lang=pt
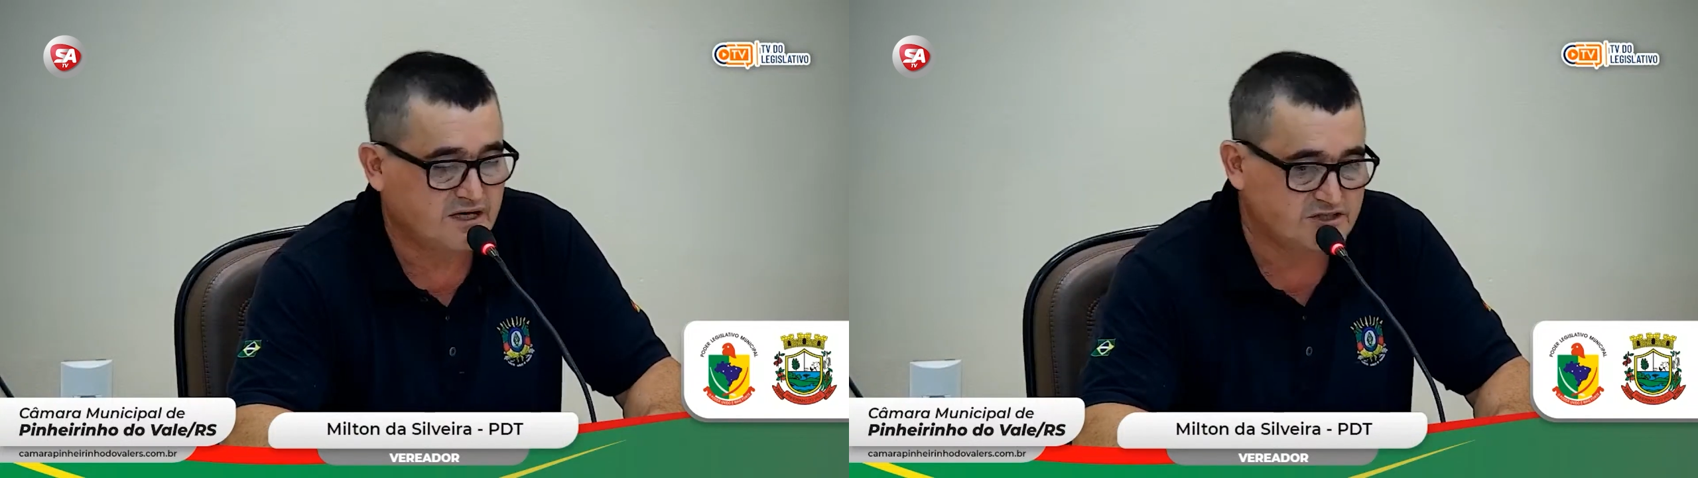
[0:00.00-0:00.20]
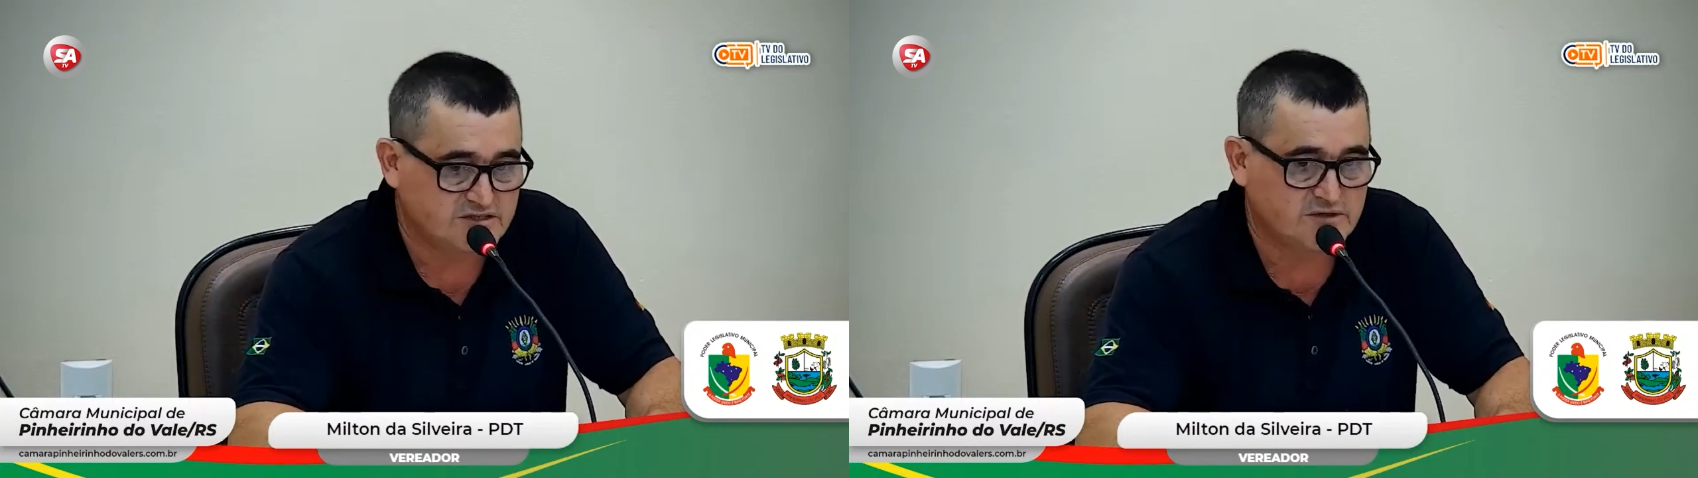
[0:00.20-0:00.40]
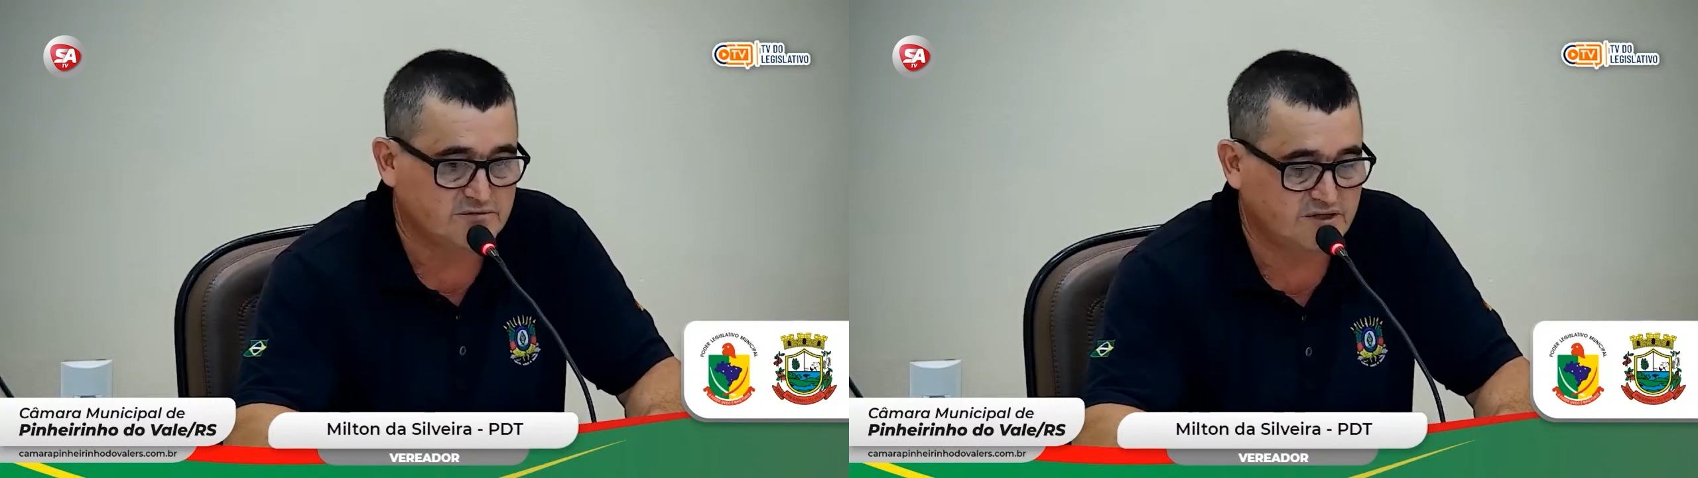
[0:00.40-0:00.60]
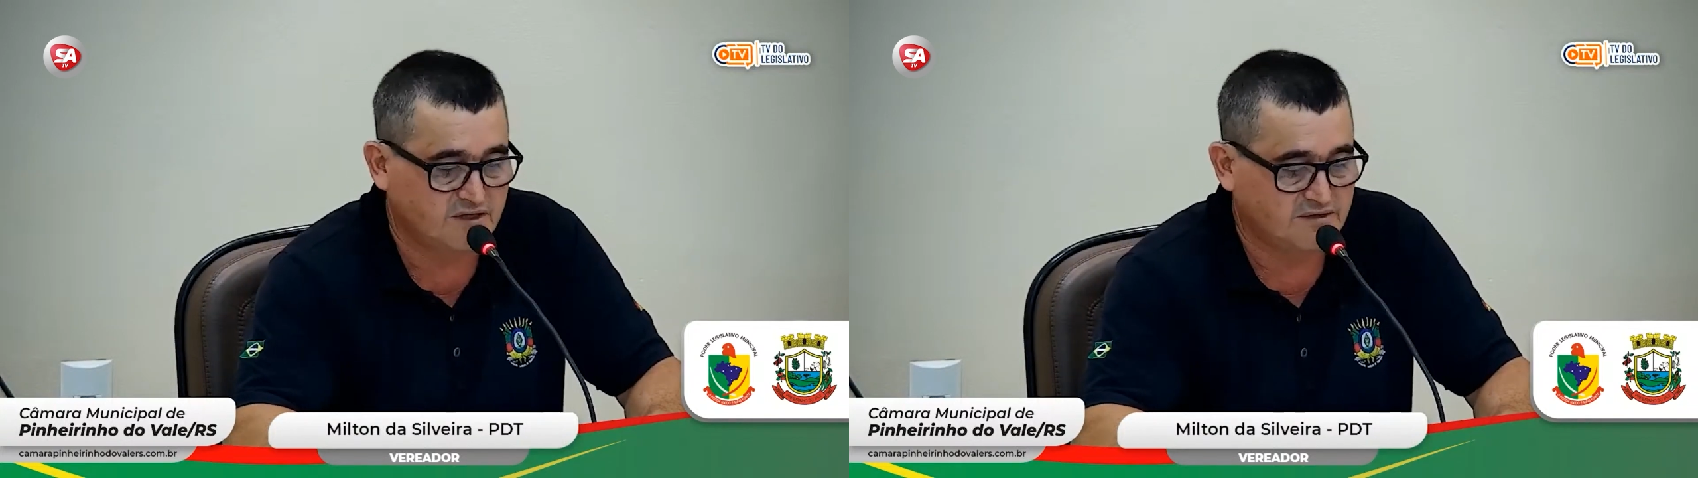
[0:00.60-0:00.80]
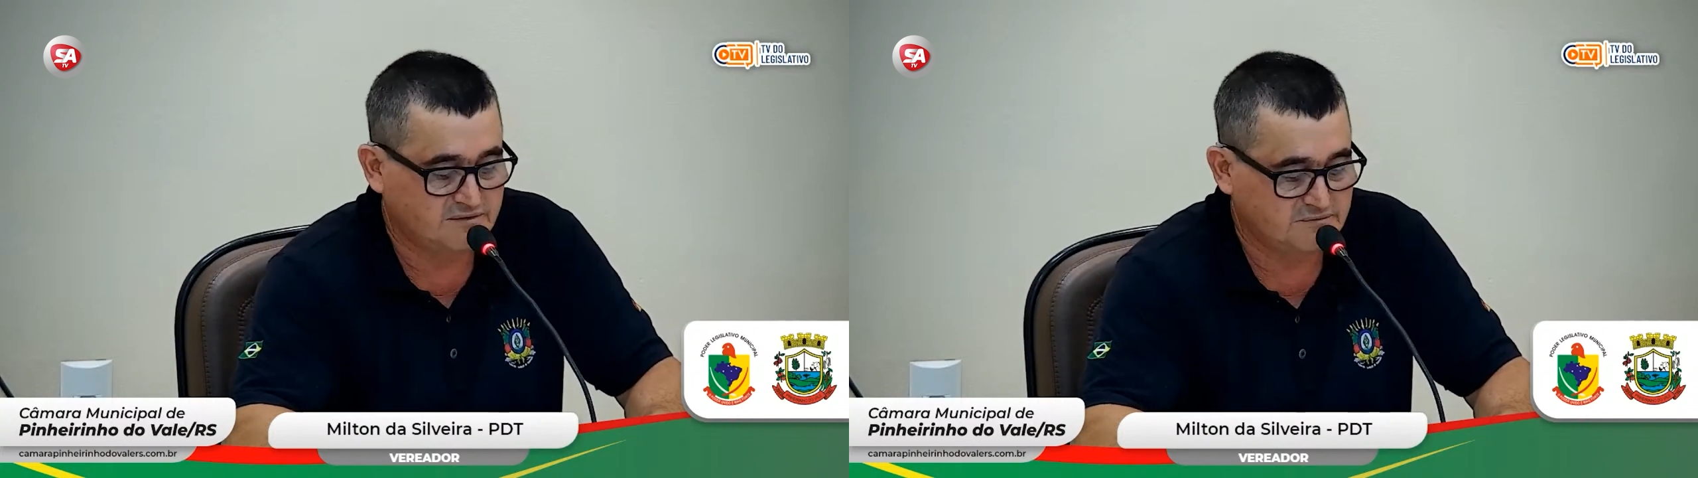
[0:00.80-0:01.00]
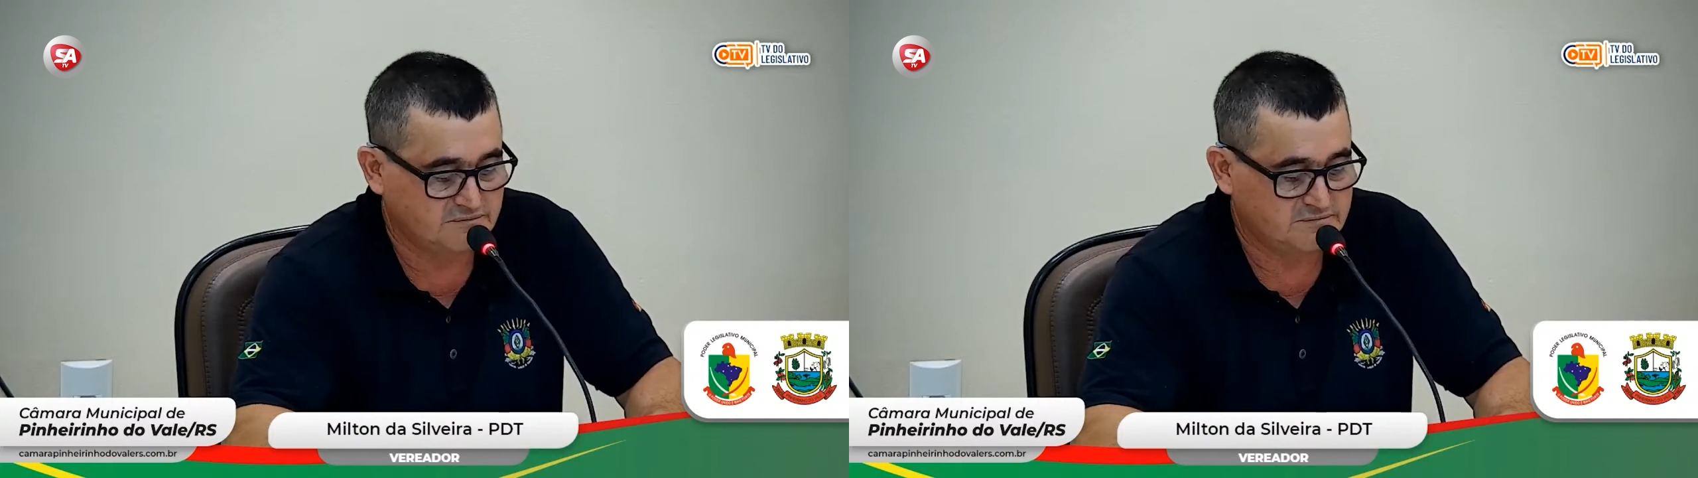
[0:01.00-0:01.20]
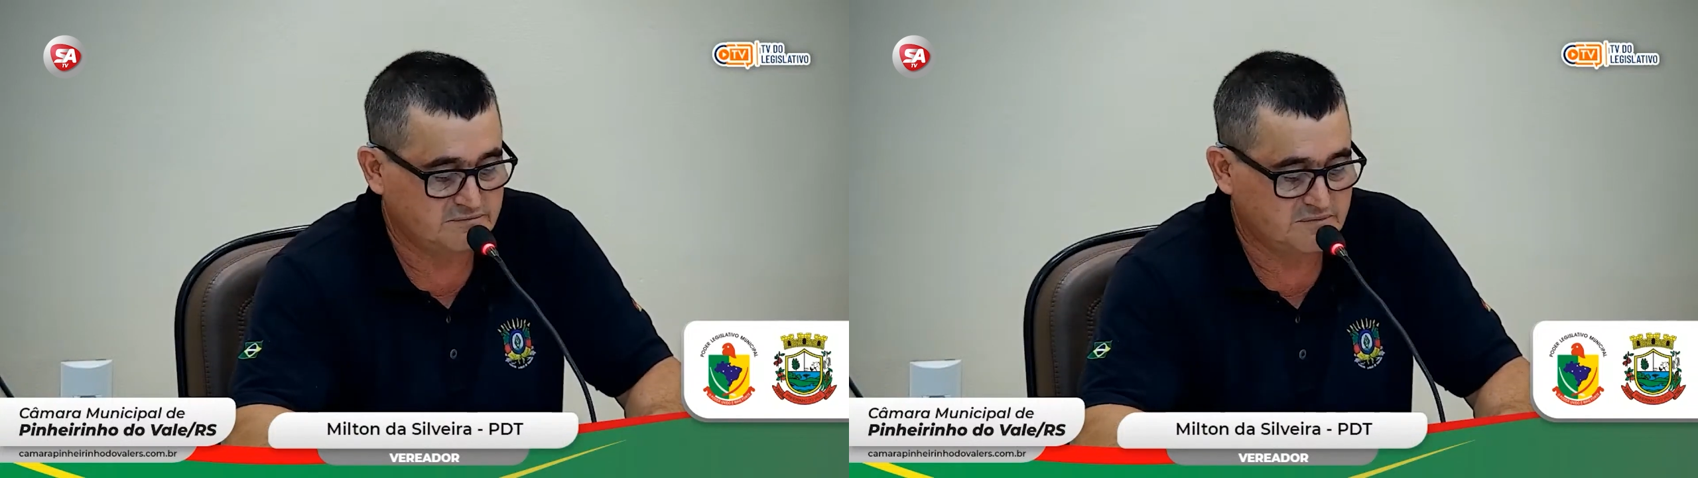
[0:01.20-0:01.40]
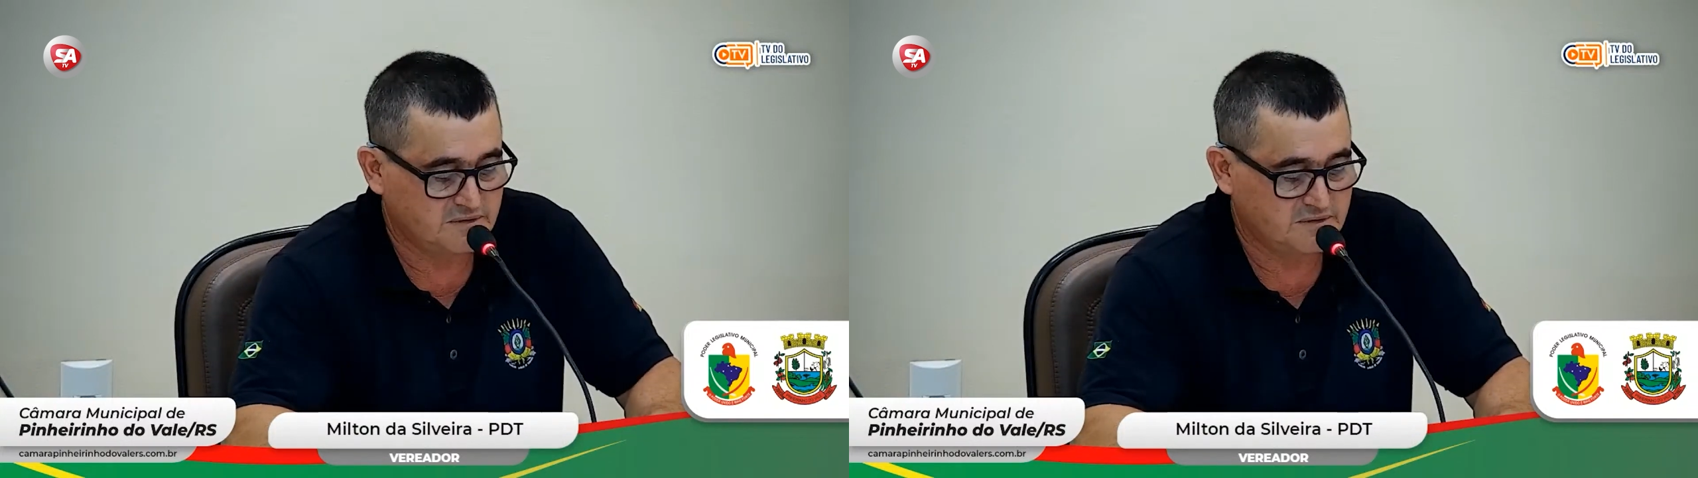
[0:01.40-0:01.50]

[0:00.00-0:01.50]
da gestão dele.